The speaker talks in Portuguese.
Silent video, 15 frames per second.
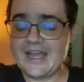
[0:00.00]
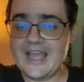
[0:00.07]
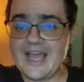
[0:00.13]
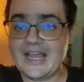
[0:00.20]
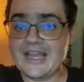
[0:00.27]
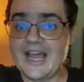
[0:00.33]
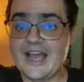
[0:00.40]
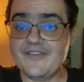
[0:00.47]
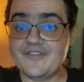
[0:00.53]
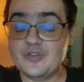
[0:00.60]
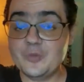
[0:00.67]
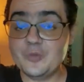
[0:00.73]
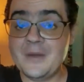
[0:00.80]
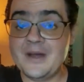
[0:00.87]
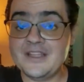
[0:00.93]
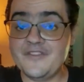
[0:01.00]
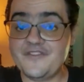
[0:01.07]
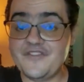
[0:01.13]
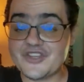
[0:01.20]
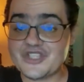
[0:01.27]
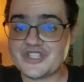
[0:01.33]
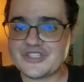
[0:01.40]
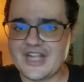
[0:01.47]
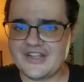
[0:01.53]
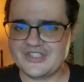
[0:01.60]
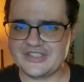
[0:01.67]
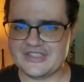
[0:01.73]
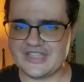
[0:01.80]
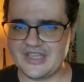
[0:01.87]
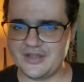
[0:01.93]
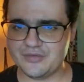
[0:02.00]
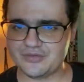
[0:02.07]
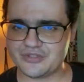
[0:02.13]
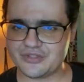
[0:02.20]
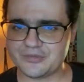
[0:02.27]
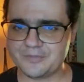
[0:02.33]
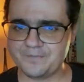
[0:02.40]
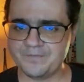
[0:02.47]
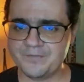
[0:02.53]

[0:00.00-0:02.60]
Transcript: é a live do manifestar de Deus.